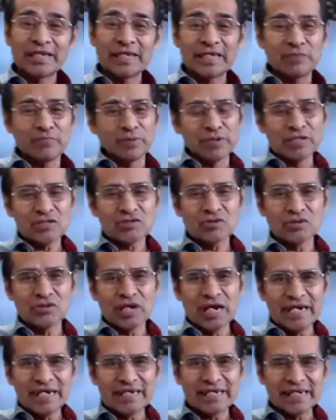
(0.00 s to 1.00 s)
Y por
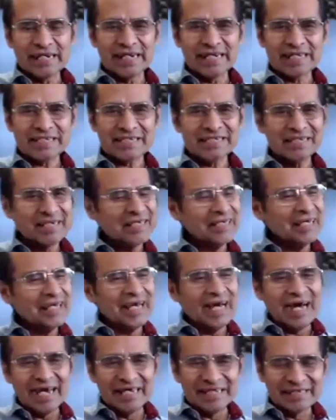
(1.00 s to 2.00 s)
eso, Ángeles,
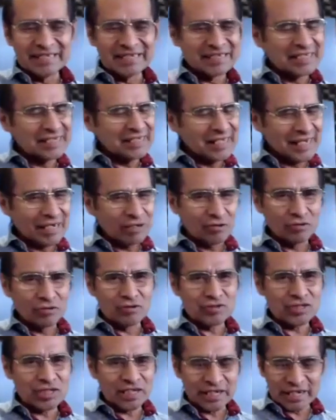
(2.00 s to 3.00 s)
antes de dar a
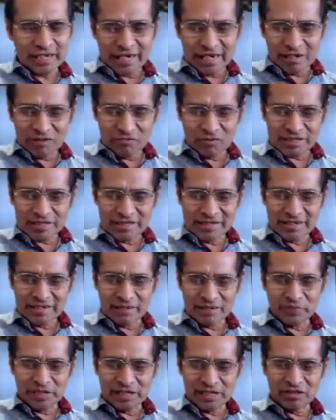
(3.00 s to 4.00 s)
conocer algo así
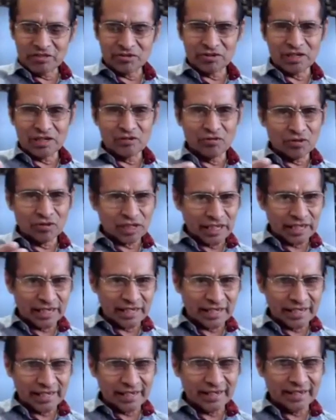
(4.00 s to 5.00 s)
rapidito de lo
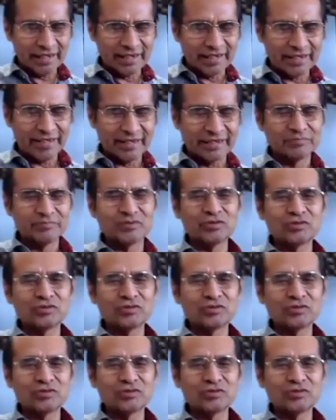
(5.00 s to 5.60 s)
que eh,